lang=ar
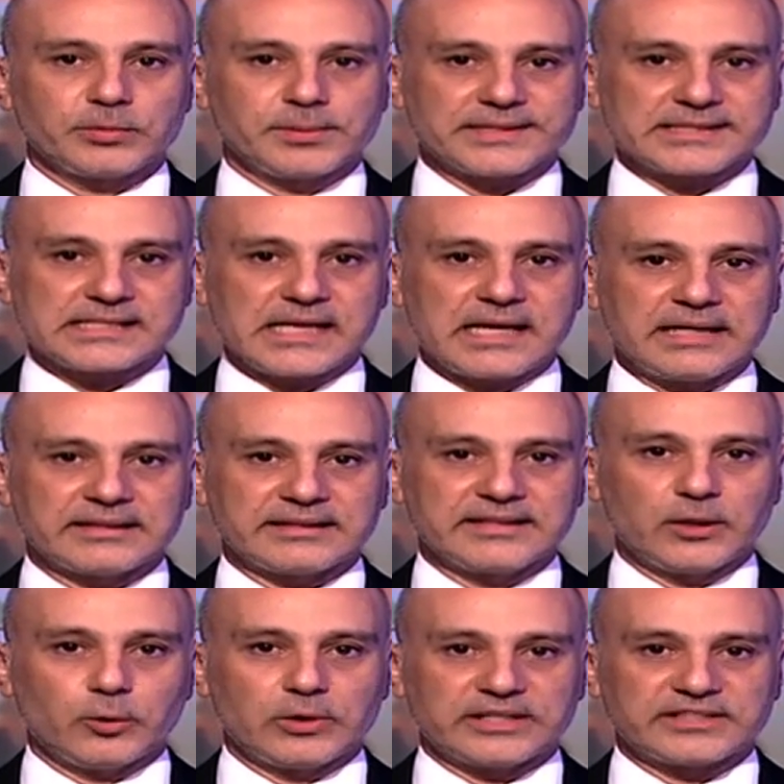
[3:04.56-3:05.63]
بمصلحة
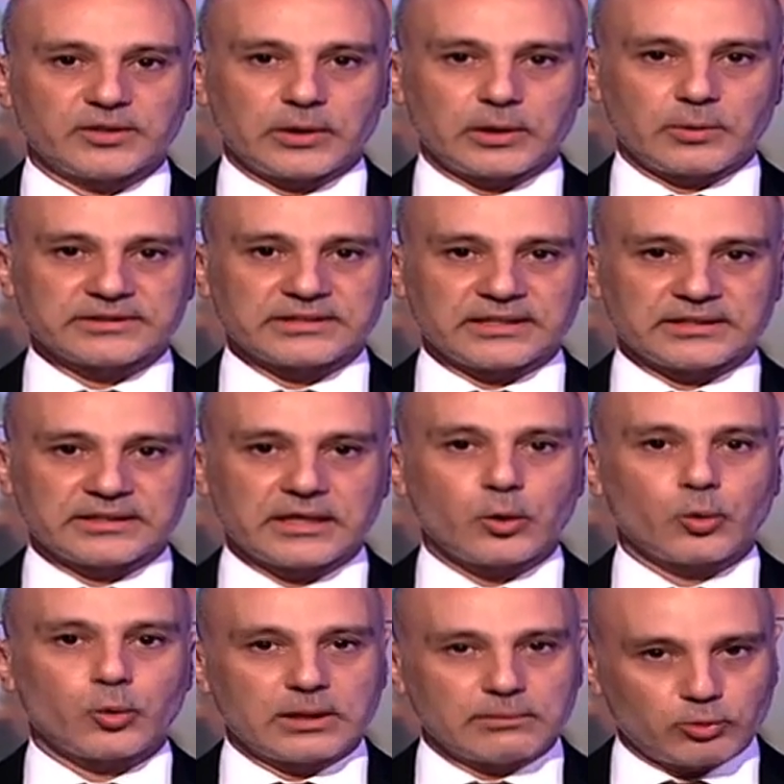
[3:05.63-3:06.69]
الدولة والوطن
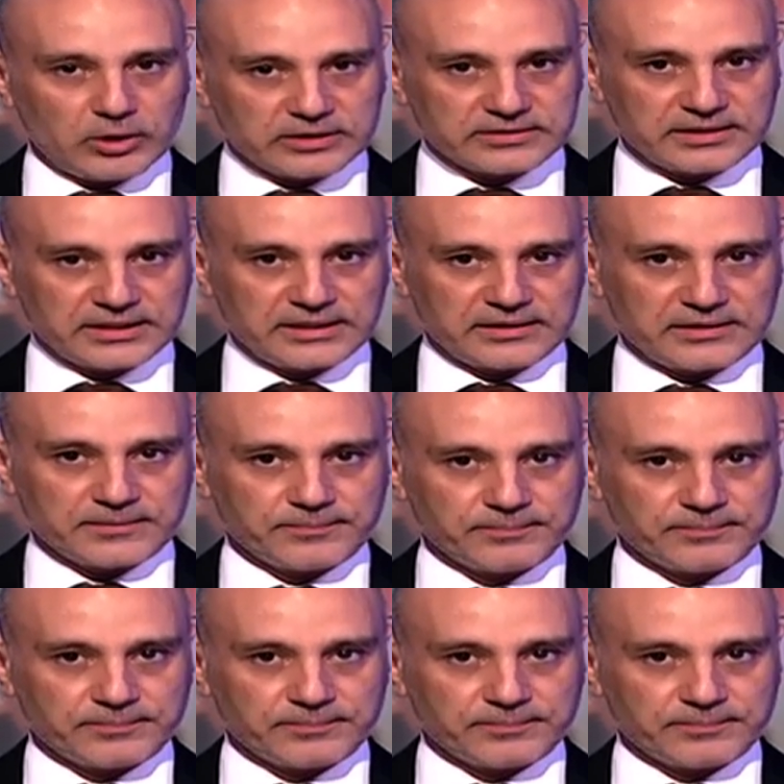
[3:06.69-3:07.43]
والمواطنين